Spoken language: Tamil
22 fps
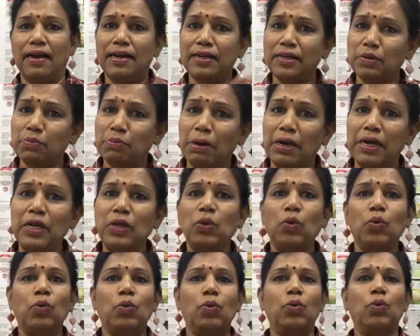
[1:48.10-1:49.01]
ஆடு மாடி
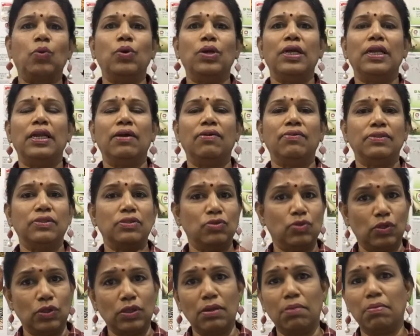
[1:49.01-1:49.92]
கோழிலாம் வந்து
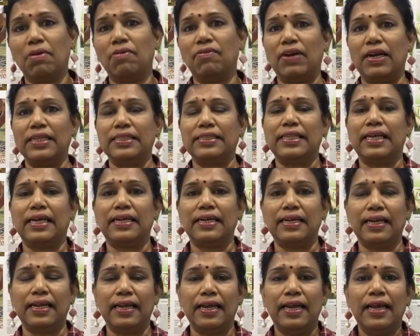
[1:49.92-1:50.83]
சொந்தமாக
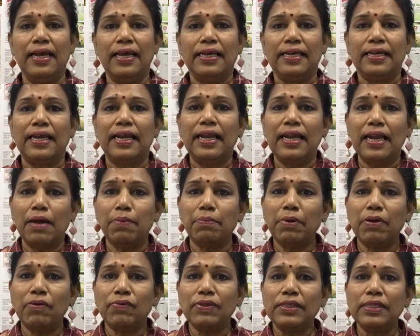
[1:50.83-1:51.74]
வளர்த்தாங்க
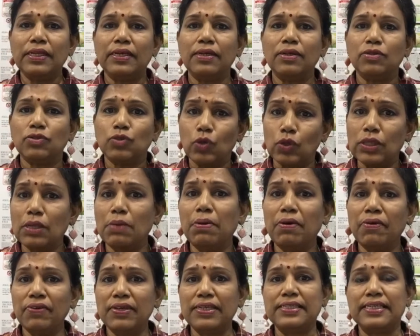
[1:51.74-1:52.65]
எல்லாமே வந்து
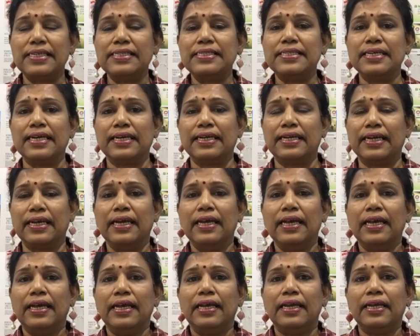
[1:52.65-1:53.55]
சொந்தமாகவே செஞ்சாங்க
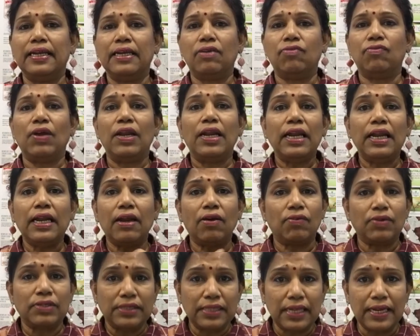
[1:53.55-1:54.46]
இன்னைக்கு வெளியில்
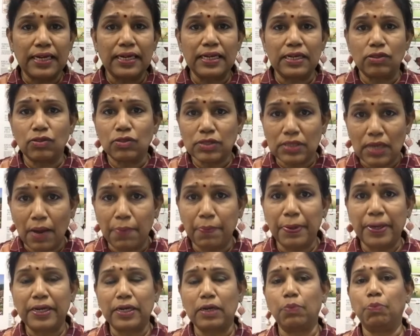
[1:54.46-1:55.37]
அவங்க தேடி எதுவும்
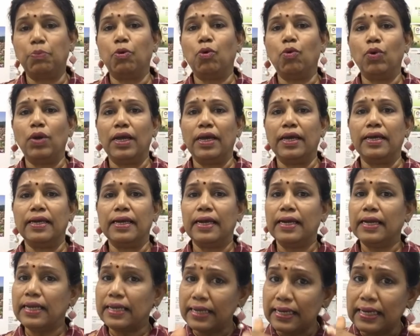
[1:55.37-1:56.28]
சாப்பாட்டுக்கு போகல
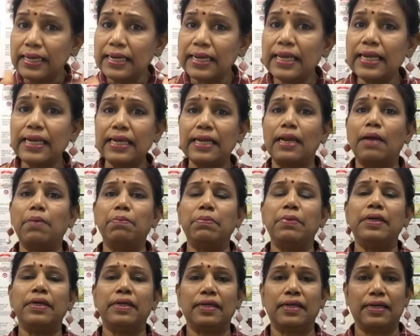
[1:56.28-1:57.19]
ஆனால் இன்னைக்கு
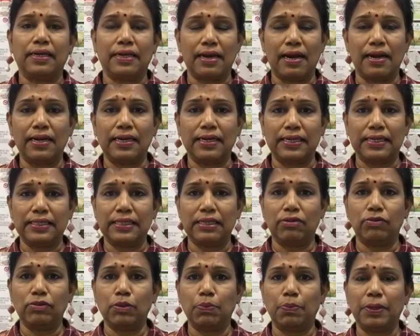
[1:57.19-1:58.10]
நம்ம இருக்கிற
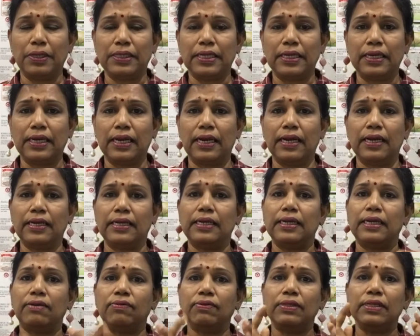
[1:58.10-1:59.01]
காலகட்டத்தில் வந்து பார்த்தீங்கன்னா
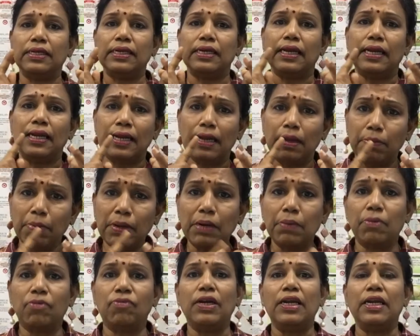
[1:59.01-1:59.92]
இன்னைக்கு வந்து எல்லாமே
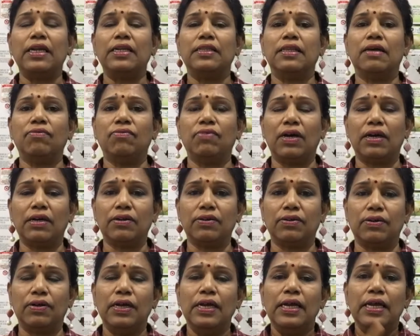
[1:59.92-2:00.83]
நம்ம வெளியில தான்
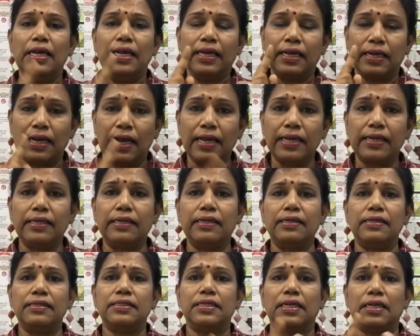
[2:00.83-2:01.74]
வாங்குறோம்
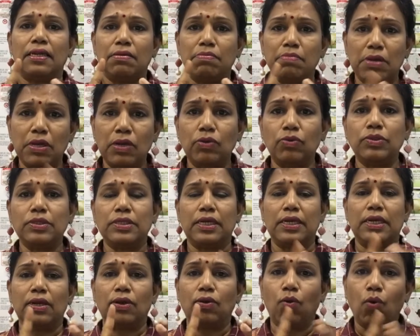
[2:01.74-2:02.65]
காய்கறியும் சரி மீனும்
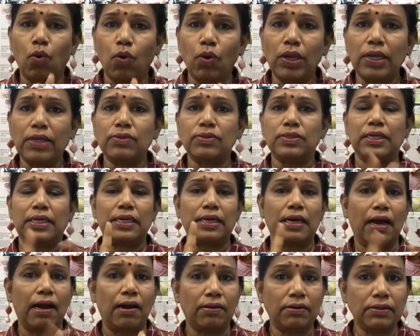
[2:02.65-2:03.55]
சரி கோழியும்
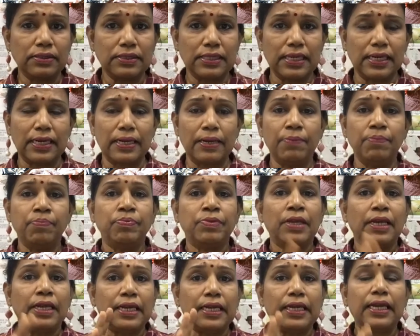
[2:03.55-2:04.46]
சரி ஆடும் சரி
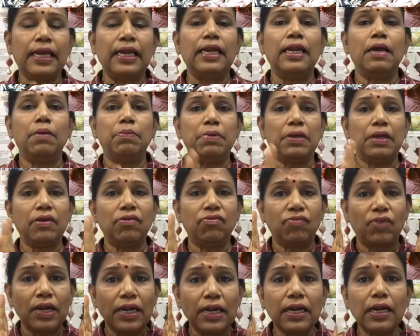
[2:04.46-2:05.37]
இன்னைக்கு எல்லாமே
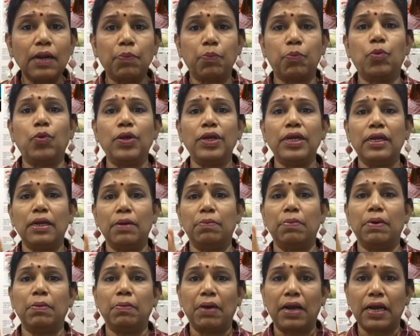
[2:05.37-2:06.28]
வெளியில் போய்
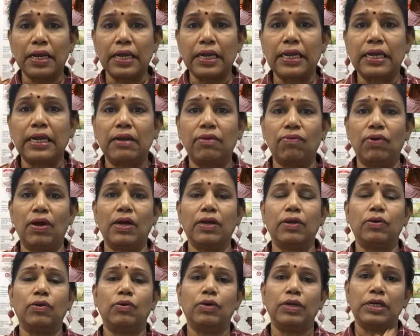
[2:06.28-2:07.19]
நம்ம மார்க்கெட்டில்
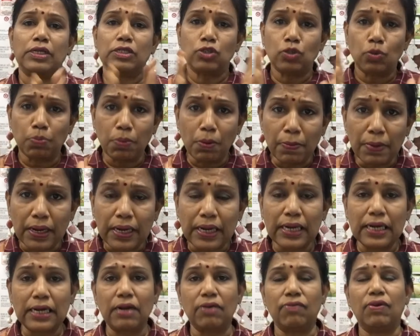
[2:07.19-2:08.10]
வாங்குறோம் இன்னைக்கு சூப்பர்
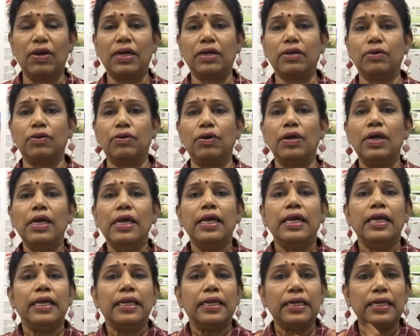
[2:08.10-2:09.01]
மார்க்கெட்டில் வாங்குறோம்
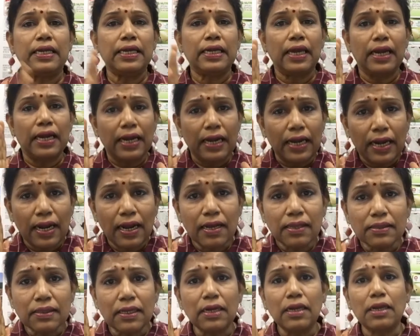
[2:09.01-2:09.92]
இன்னைக்கு
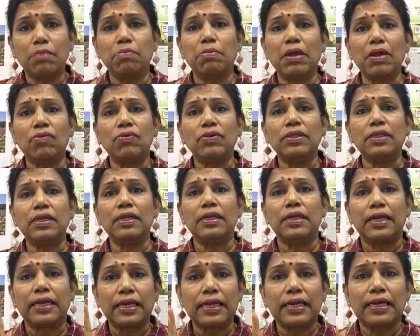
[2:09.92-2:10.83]
எல்லாத்துலேயுமே வந்து
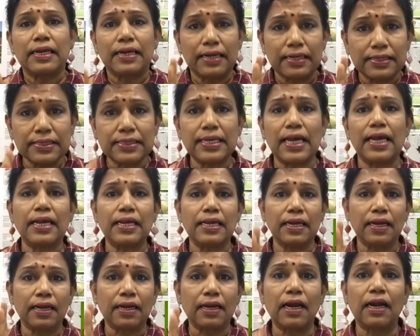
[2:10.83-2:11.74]
நிறைய
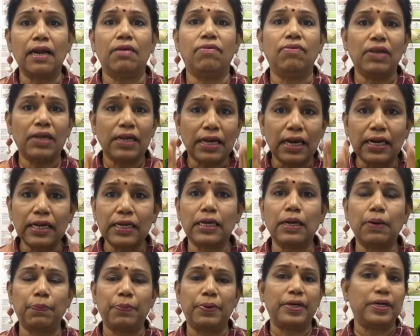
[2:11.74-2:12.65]
ரசாயன கலவை
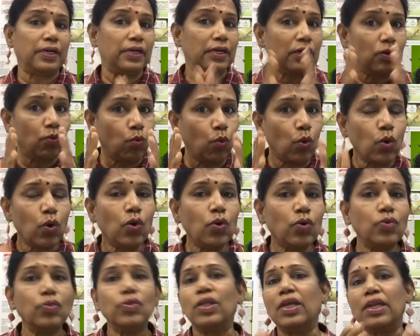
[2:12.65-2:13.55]
கலக்கப்பட்டிருக்குன்னு
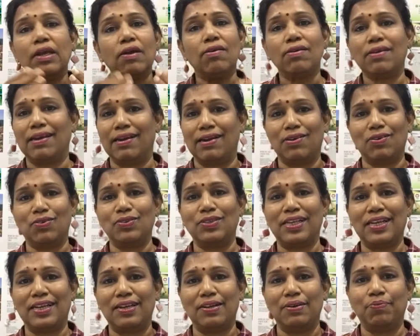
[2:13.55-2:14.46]
உங்களுக்கும் தெரியும்
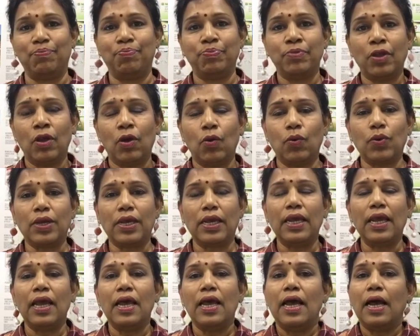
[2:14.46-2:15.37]
எனக்கும் தெரியும்
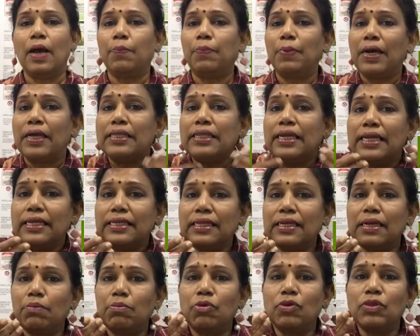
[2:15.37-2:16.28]
ஓகே அப்போ
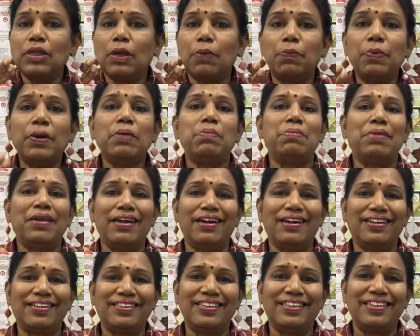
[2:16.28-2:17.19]
அதுலேருந்து நம்ம வந்து எப்படி
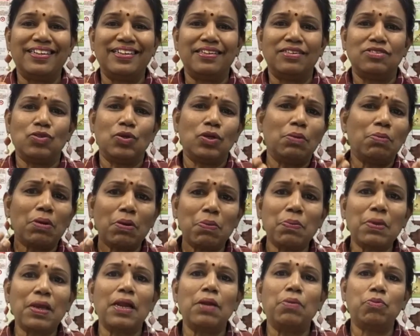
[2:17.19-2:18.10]
மீள்றது ஸோ
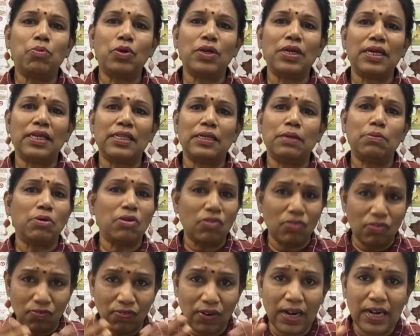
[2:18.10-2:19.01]
நமக்கு மீள முடியாது
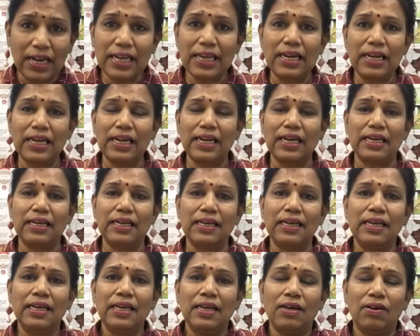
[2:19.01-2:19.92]
நமக்கு வேறு வழி இல்லை
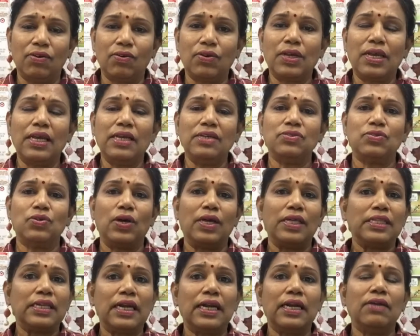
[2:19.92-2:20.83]
ஓகே ஸோ
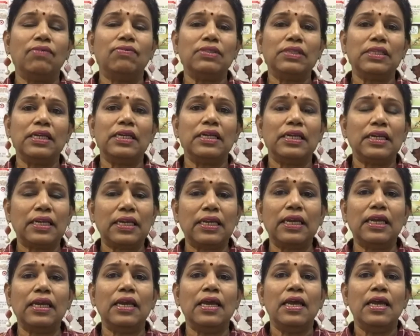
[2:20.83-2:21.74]
அதனால் வந்து
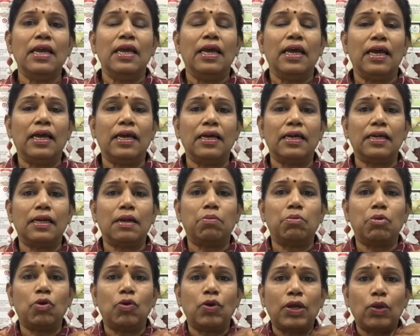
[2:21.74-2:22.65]
இன்னைக்கு
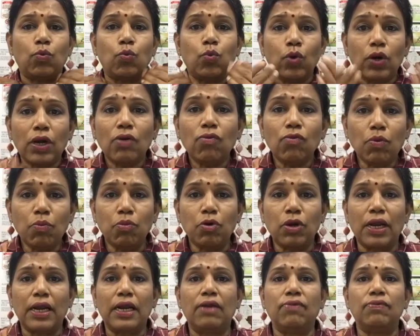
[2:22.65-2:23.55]
நம்மளுடைய உணவு
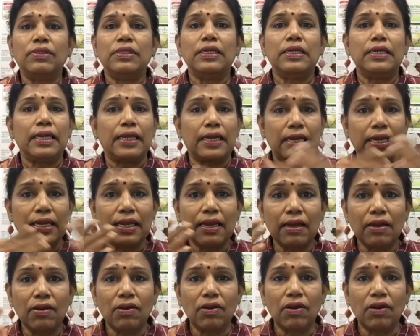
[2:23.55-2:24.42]
முறையில் வந்து நிறைய